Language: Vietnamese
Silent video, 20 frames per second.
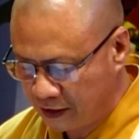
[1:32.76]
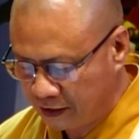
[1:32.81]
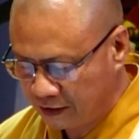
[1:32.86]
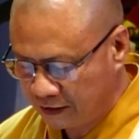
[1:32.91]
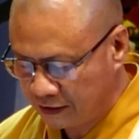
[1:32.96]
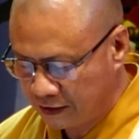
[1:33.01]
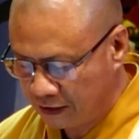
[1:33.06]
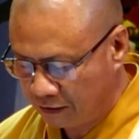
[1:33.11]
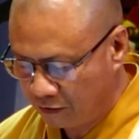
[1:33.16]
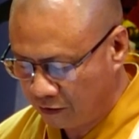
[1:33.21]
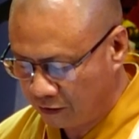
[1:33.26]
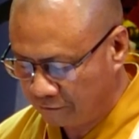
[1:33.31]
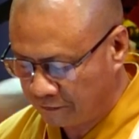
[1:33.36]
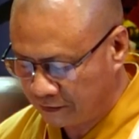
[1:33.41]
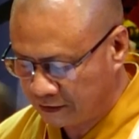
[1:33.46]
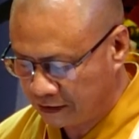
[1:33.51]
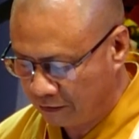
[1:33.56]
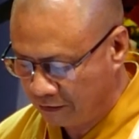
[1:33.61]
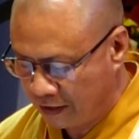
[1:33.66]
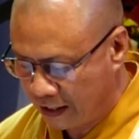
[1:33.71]
minh Giáo hội
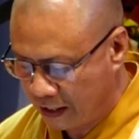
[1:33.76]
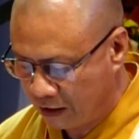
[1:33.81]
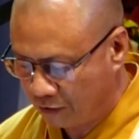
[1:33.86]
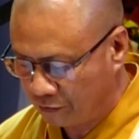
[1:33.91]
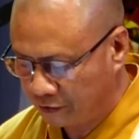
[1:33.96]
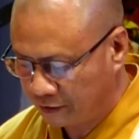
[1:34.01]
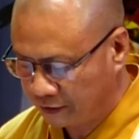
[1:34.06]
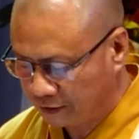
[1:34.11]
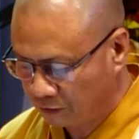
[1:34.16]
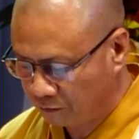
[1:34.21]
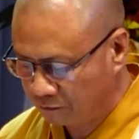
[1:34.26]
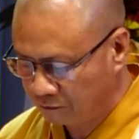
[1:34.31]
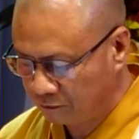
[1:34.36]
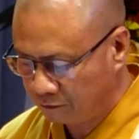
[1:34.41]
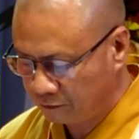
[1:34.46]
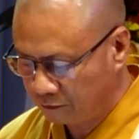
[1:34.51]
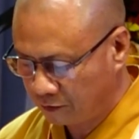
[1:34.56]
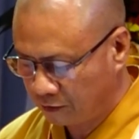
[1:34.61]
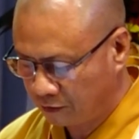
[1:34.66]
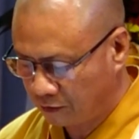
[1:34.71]
Phật giáo Lào nói chung
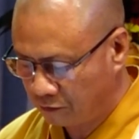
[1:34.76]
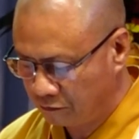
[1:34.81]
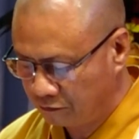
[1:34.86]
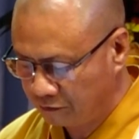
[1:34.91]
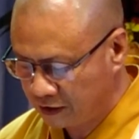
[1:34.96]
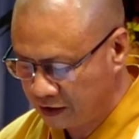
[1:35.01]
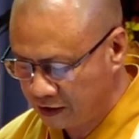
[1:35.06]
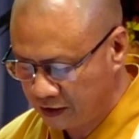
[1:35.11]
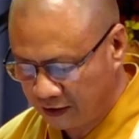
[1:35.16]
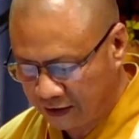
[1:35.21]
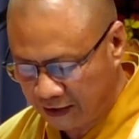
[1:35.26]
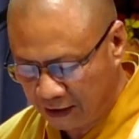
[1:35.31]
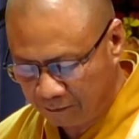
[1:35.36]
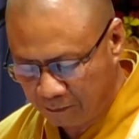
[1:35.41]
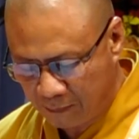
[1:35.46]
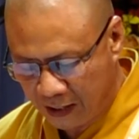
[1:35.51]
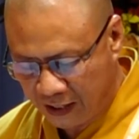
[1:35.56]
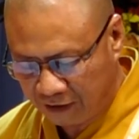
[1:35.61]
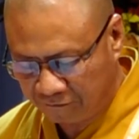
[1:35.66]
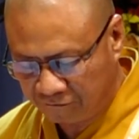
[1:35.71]
cũng như các
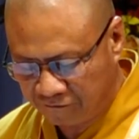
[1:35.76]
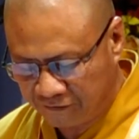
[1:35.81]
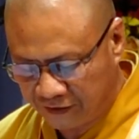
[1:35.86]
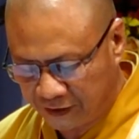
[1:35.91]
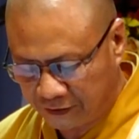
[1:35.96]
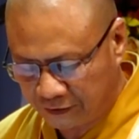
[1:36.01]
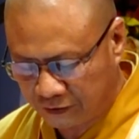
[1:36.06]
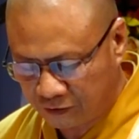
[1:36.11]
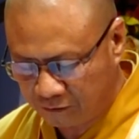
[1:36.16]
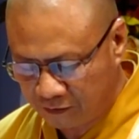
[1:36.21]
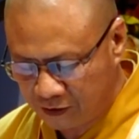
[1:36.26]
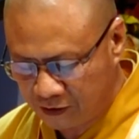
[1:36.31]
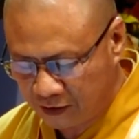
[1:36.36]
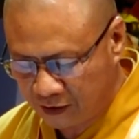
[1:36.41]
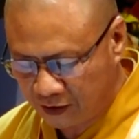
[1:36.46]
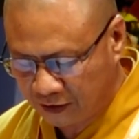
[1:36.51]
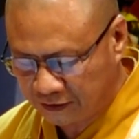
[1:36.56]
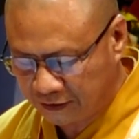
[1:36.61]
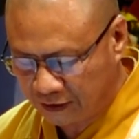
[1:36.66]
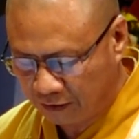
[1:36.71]
ban viện Trung
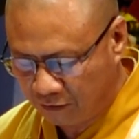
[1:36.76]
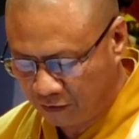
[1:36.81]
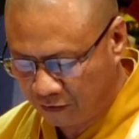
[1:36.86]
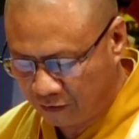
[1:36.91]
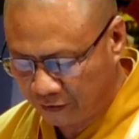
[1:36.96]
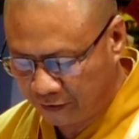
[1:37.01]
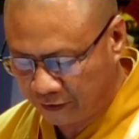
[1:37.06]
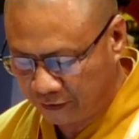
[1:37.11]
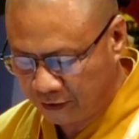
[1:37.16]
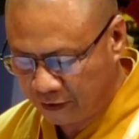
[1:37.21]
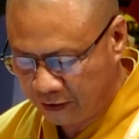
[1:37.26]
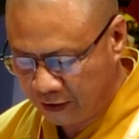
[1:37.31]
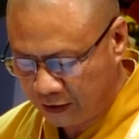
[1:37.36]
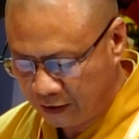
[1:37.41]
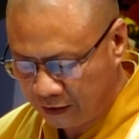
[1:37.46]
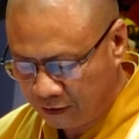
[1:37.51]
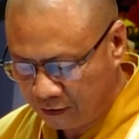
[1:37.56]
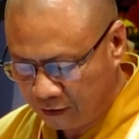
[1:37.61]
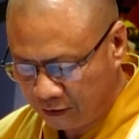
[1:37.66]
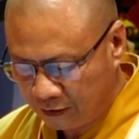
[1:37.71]
ương Giáo hội
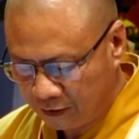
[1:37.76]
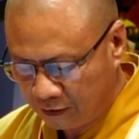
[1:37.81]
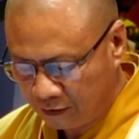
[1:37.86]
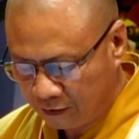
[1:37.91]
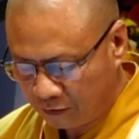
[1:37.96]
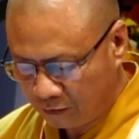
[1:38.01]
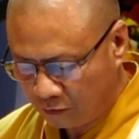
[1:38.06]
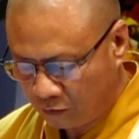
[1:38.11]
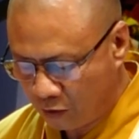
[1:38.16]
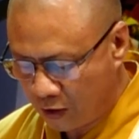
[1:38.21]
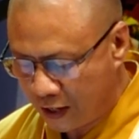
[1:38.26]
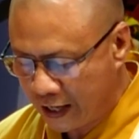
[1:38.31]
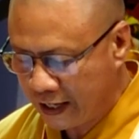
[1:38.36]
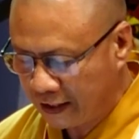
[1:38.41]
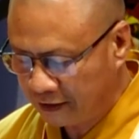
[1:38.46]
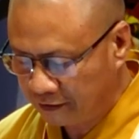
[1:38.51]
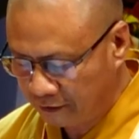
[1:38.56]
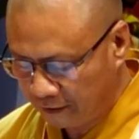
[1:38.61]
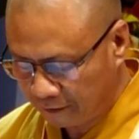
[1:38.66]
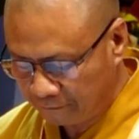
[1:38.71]
của
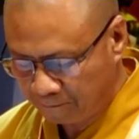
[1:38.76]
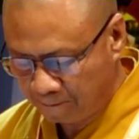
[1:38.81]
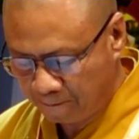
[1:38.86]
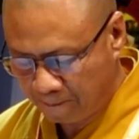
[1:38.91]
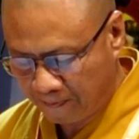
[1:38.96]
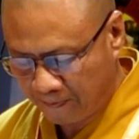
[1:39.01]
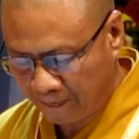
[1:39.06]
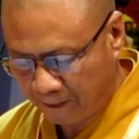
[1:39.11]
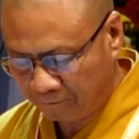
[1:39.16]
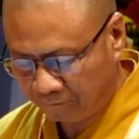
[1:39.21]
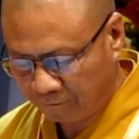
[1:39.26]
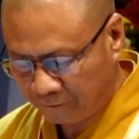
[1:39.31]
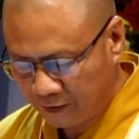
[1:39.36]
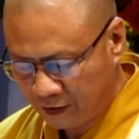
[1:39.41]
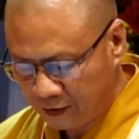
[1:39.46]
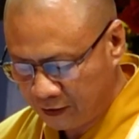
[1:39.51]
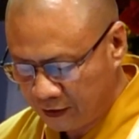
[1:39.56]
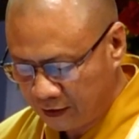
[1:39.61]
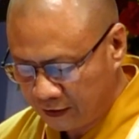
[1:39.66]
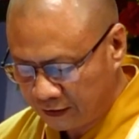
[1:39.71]
hai nước.
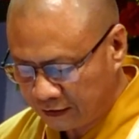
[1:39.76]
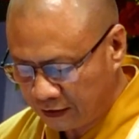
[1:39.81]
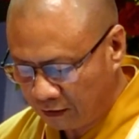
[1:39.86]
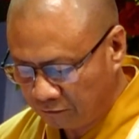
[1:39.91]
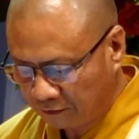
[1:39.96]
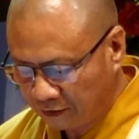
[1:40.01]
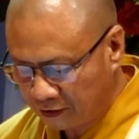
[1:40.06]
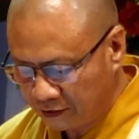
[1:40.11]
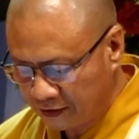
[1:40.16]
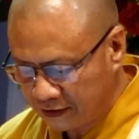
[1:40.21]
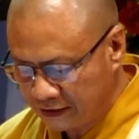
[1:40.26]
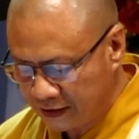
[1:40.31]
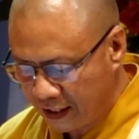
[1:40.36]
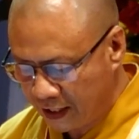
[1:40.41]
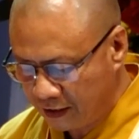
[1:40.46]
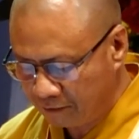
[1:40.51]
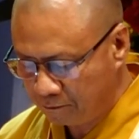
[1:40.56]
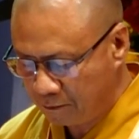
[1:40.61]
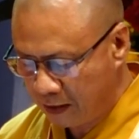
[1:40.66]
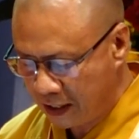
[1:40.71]
Trong thời
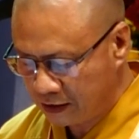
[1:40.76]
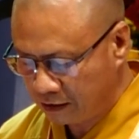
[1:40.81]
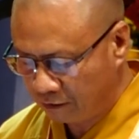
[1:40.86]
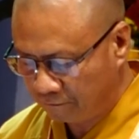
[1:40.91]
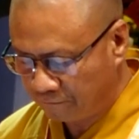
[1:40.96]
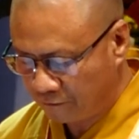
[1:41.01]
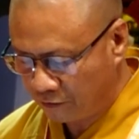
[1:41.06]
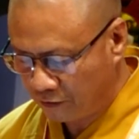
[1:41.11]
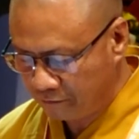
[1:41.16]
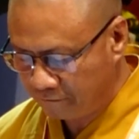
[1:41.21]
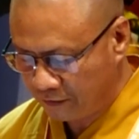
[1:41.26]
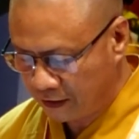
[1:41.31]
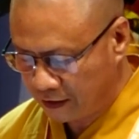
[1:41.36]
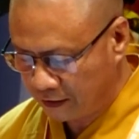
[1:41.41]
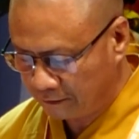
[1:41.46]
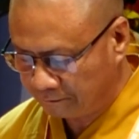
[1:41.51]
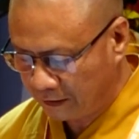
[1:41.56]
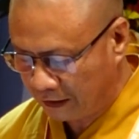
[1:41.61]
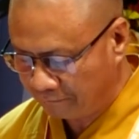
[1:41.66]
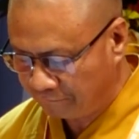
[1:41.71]
gian ban điều phối và
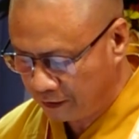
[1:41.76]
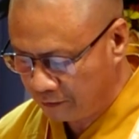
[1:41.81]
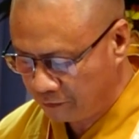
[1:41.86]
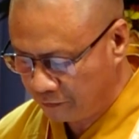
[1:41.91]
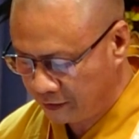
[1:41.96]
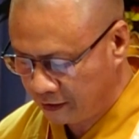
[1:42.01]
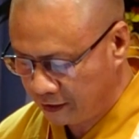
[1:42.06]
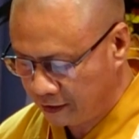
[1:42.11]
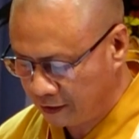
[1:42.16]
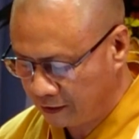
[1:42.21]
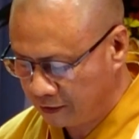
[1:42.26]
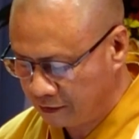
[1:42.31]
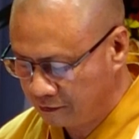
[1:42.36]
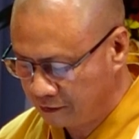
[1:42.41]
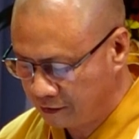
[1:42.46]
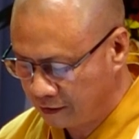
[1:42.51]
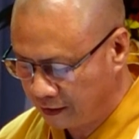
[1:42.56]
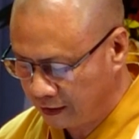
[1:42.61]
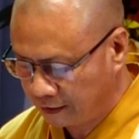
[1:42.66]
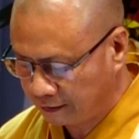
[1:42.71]
hợp tác phát huy hơn
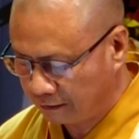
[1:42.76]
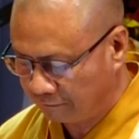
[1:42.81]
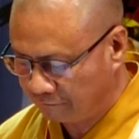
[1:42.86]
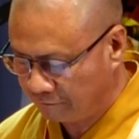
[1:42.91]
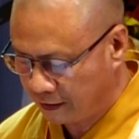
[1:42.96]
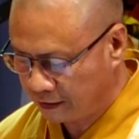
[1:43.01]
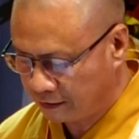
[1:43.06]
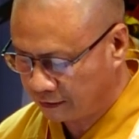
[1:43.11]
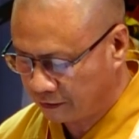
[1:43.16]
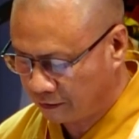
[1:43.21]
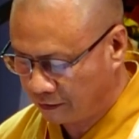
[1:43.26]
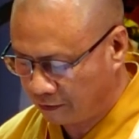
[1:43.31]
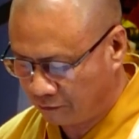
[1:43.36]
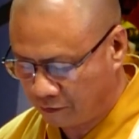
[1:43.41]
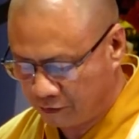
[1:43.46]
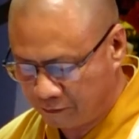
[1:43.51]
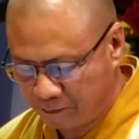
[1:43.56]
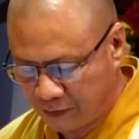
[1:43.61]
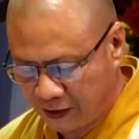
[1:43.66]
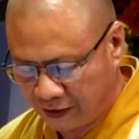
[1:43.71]
nữa trong vai trò
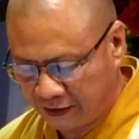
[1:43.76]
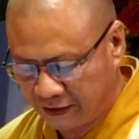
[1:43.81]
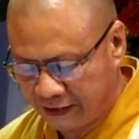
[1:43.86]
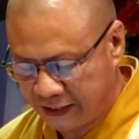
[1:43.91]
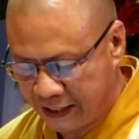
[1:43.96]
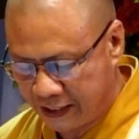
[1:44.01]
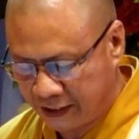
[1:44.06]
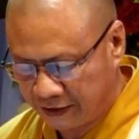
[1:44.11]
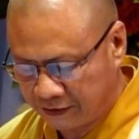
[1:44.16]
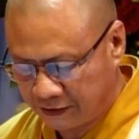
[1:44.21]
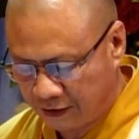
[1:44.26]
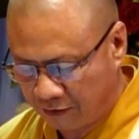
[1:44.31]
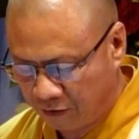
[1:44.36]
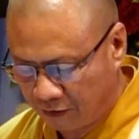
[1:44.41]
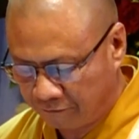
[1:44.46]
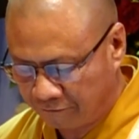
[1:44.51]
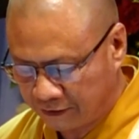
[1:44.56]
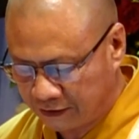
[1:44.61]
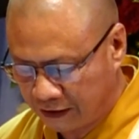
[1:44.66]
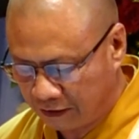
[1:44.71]
của mình để Giáo
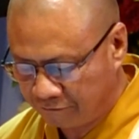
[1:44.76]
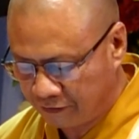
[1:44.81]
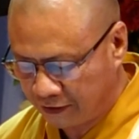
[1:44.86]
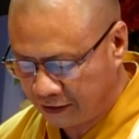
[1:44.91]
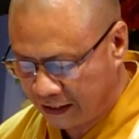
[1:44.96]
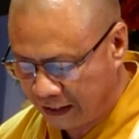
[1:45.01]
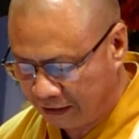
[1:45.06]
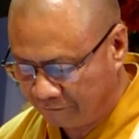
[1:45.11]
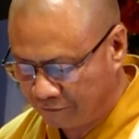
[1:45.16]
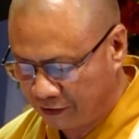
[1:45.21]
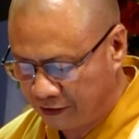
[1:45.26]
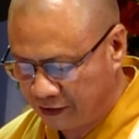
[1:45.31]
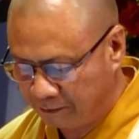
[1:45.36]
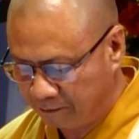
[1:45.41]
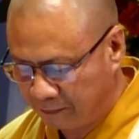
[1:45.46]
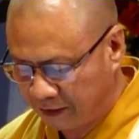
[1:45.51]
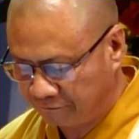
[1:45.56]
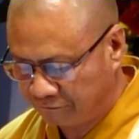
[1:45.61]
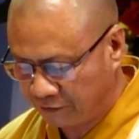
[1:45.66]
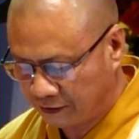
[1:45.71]
hội Phật giáo Việt Nam và
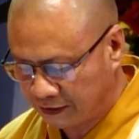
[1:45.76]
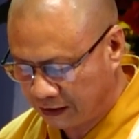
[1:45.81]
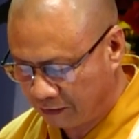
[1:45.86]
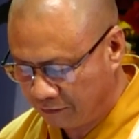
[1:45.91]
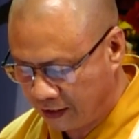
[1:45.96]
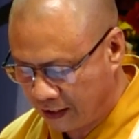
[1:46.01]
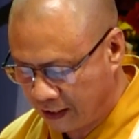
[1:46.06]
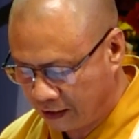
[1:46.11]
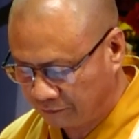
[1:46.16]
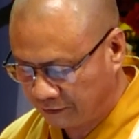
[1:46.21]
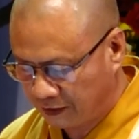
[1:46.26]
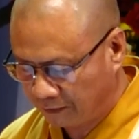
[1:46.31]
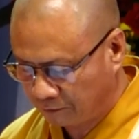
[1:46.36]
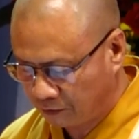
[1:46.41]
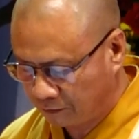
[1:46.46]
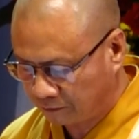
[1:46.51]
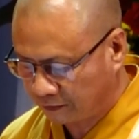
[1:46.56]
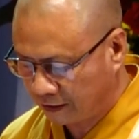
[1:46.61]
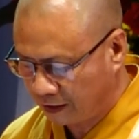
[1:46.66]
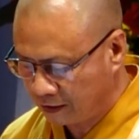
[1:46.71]
Liên minh Phật giáo Lào tiếp
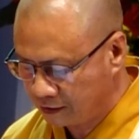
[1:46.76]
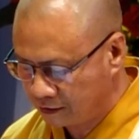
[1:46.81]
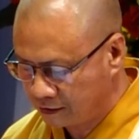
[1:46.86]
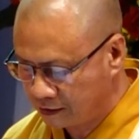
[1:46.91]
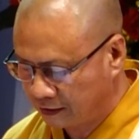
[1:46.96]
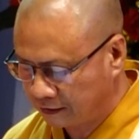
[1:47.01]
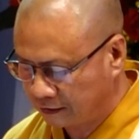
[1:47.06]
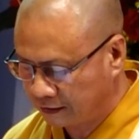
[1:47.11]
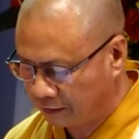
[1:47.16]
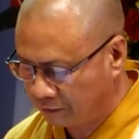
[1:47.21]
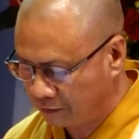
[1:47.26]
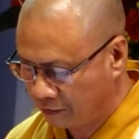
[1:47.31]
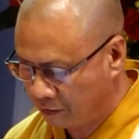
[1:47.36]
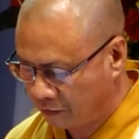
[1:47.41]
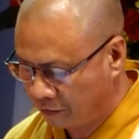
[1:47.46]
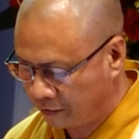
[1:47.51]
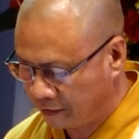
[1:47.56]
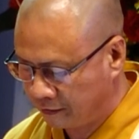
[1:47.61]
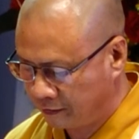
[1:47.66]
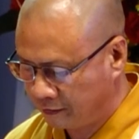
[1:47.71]
tục tăng cường trao
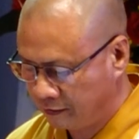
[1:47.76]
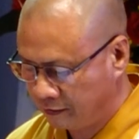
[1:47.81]
đổi